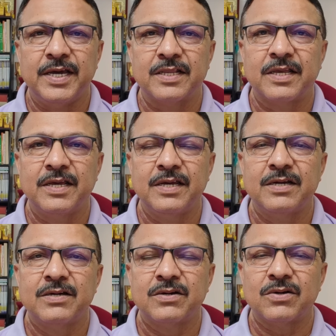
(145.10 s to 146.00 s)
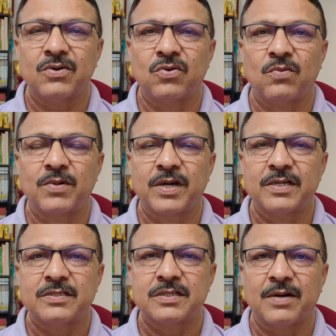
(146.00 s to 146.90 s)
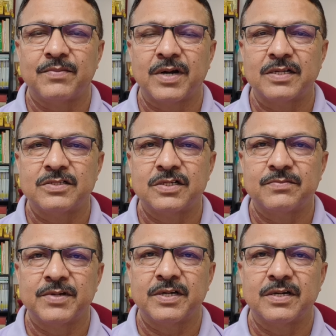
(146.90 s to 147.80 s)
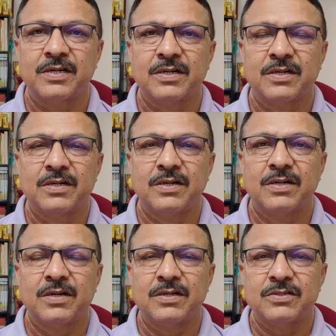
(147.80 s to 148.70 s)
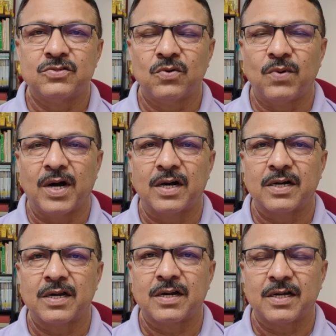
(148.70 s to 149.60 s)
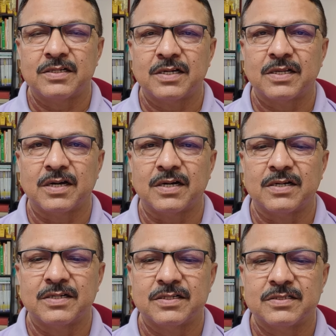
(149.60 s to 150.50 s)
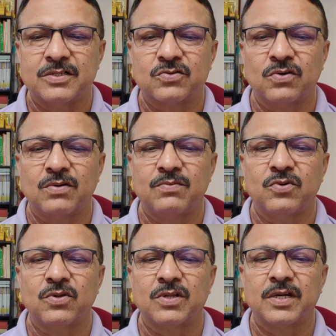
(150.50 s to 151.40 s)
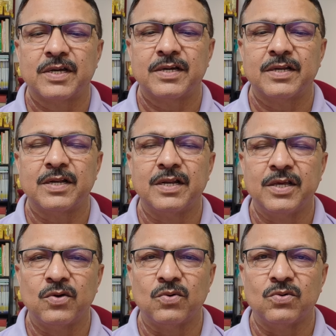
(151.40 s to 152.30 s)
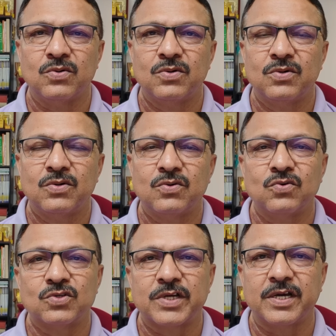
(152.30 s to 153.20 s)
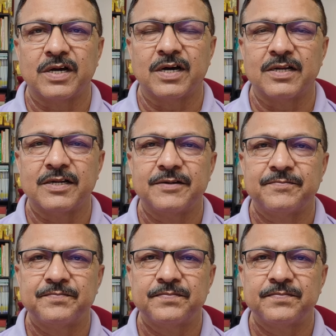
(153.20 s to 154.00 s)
ये थी रोम के साम्राज्य में जो वहां का राजा था जिसको हम बोलते हैं नीरो उसकी कहानी